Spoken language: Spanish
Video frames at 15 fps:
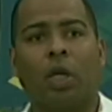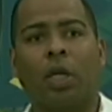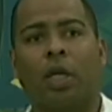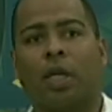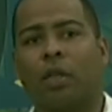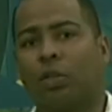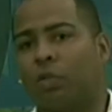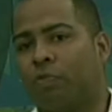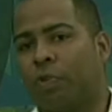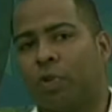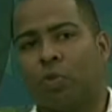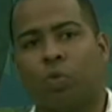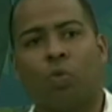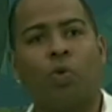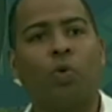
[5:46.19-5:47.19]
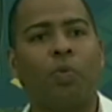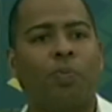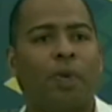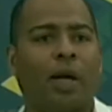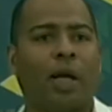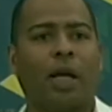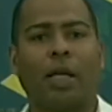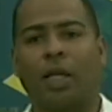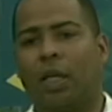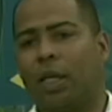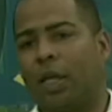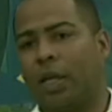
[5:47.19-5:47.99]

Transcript: y que no fue tu culpa y